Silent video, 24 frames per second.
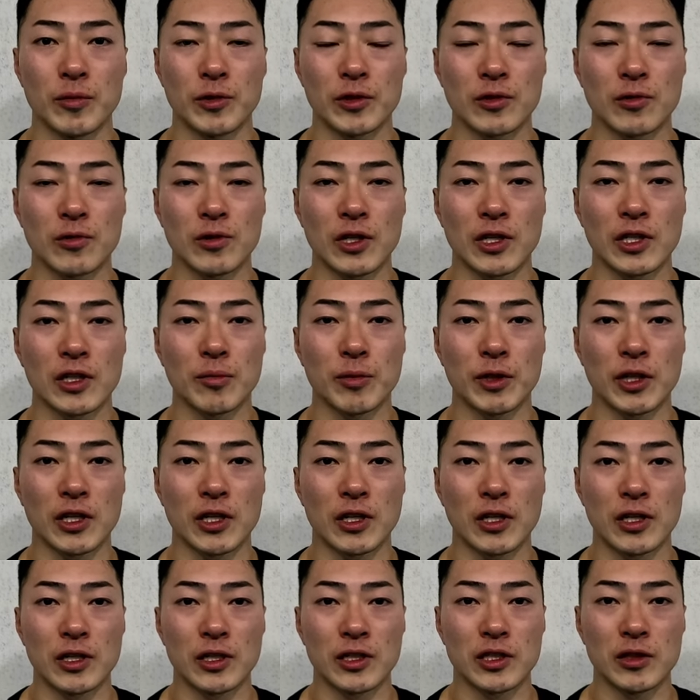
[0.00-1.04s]
その中でま
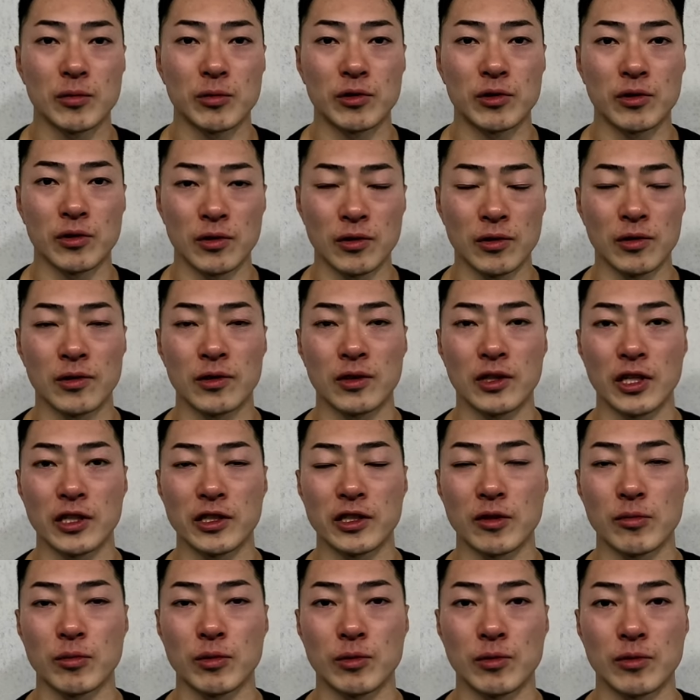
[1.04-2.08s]
だ自分の足り
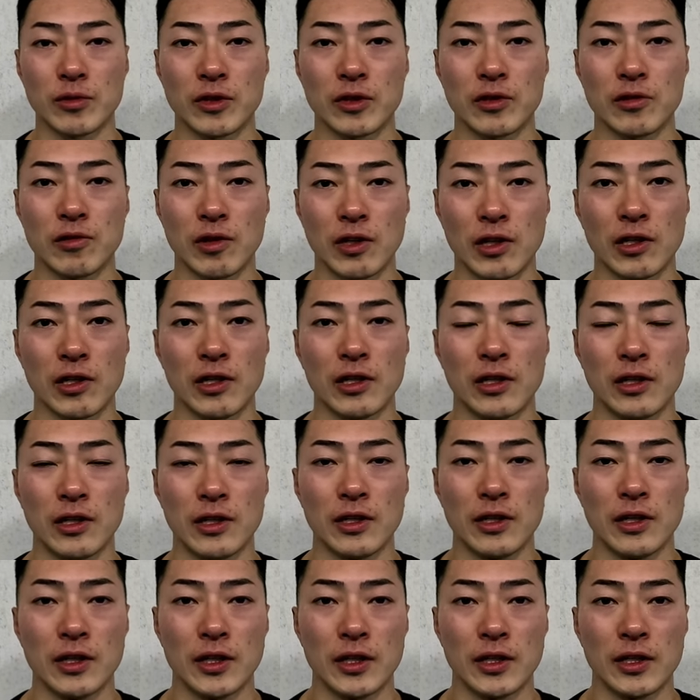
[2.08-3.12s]
ない部分っていうのは
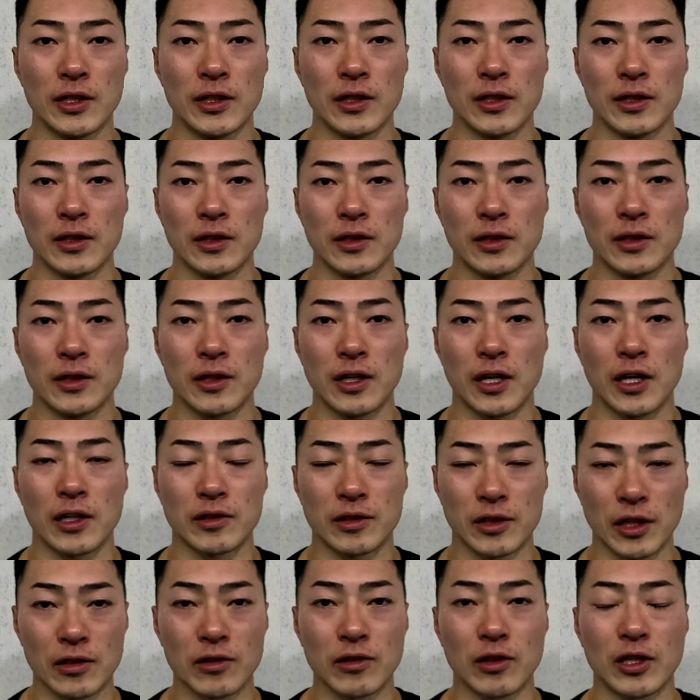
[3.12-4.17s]
ある
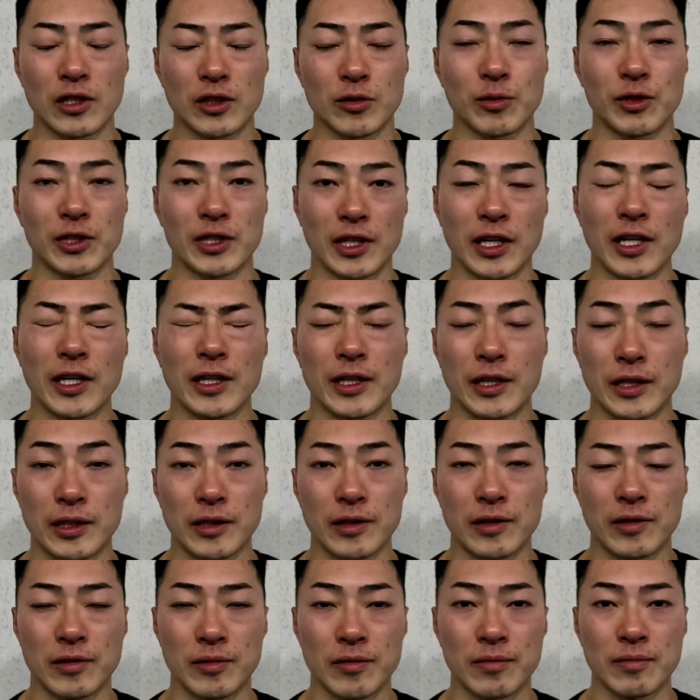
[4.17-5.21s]
なって感じましたね。
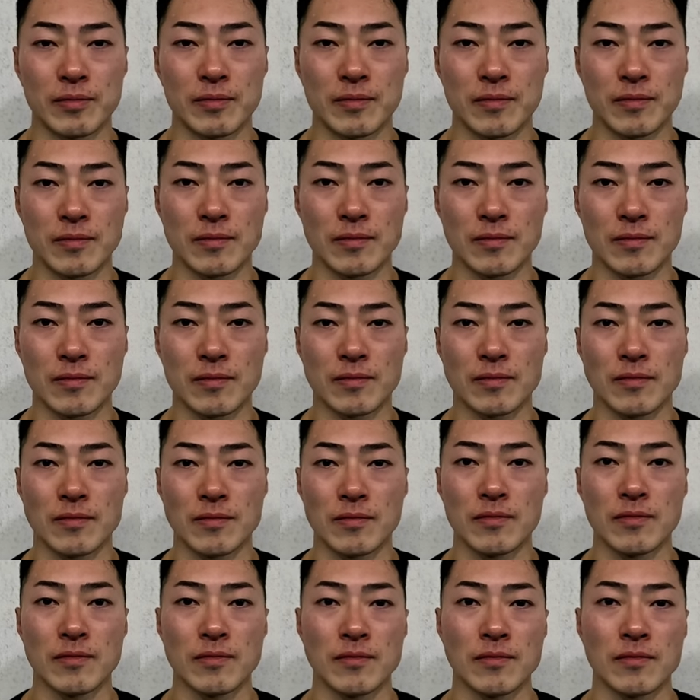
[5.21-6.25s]
その辺りっていうの
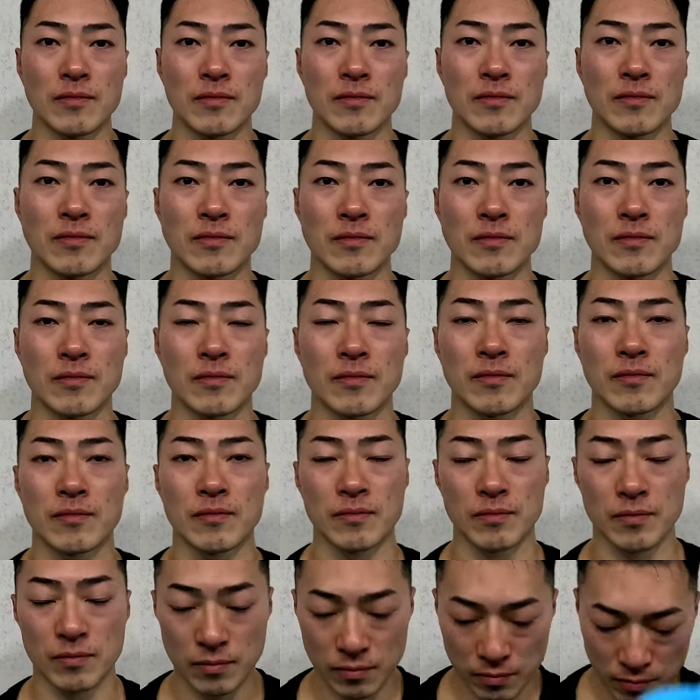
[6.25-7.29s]
はなんかセッティン